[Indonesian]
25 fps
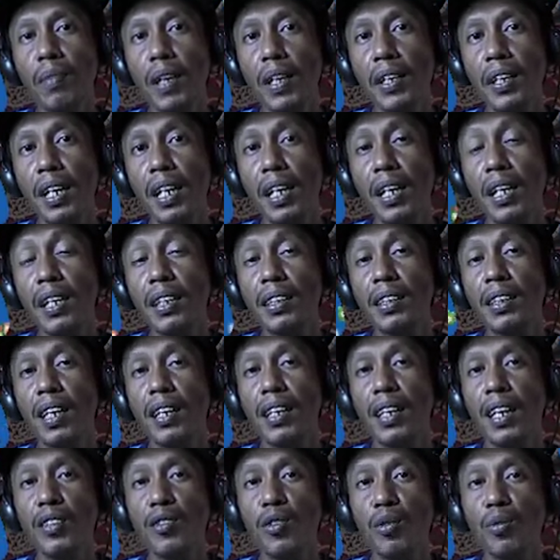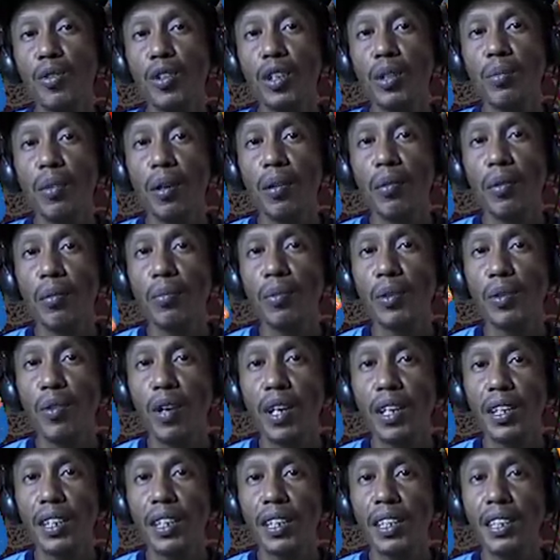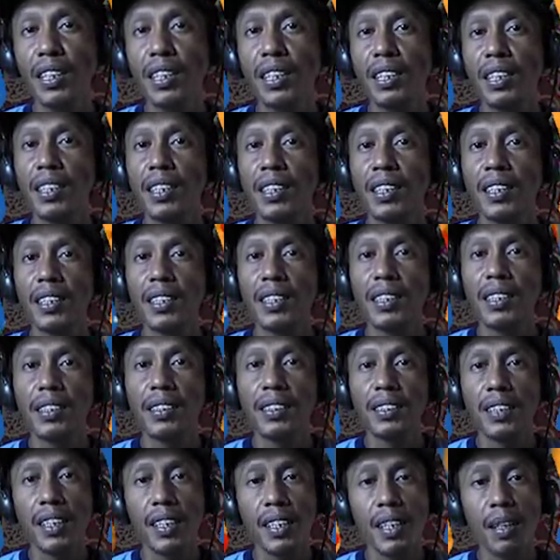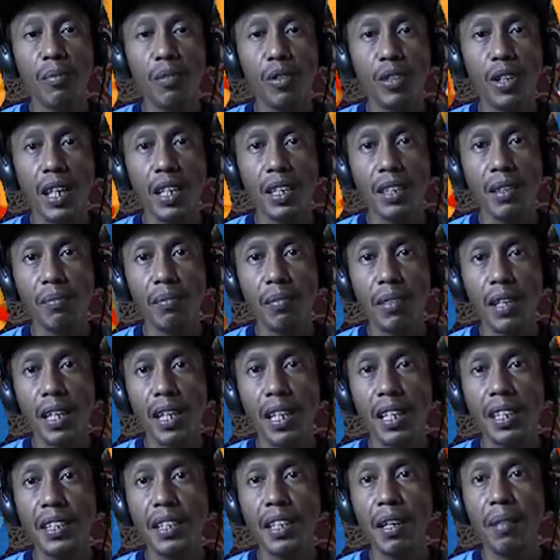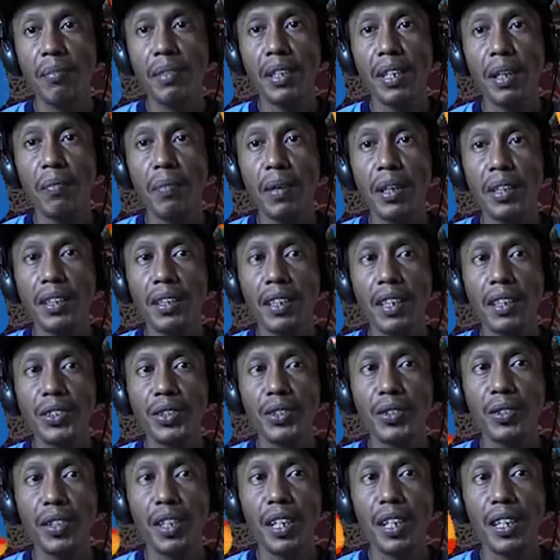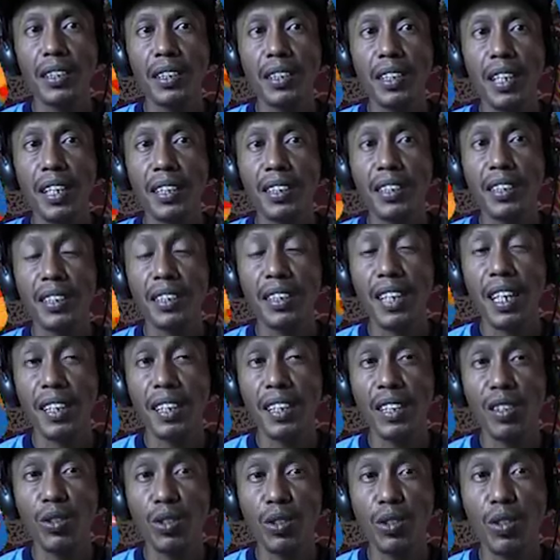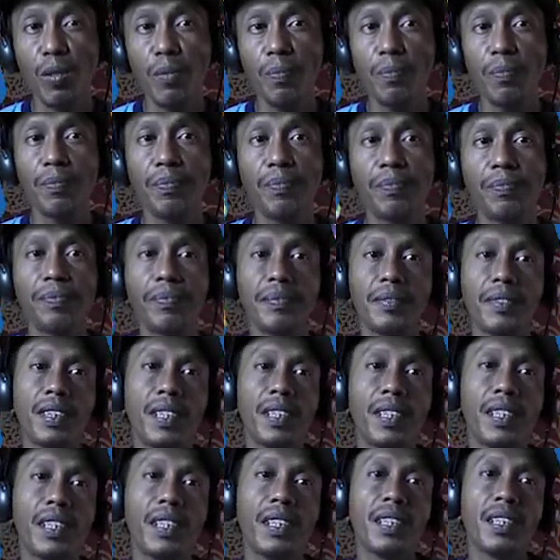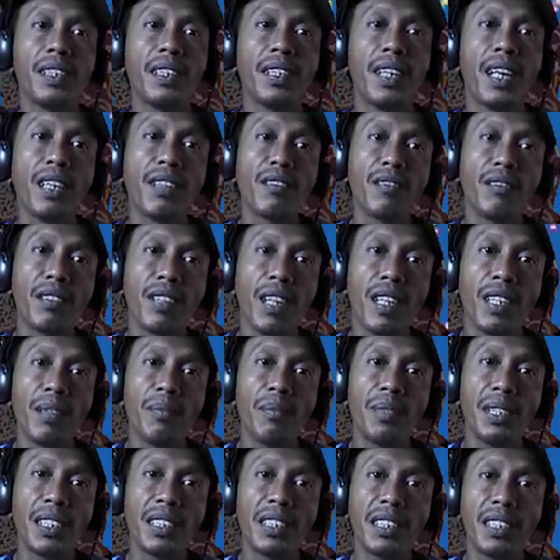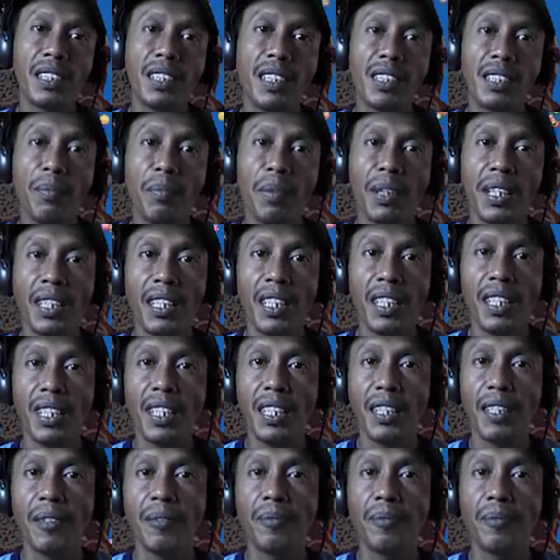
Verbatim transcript: Pada tanggal 25 Februari, saya buka email dan mendapatkan surat dari YouTube yang kurang lebih isinya seperti ini.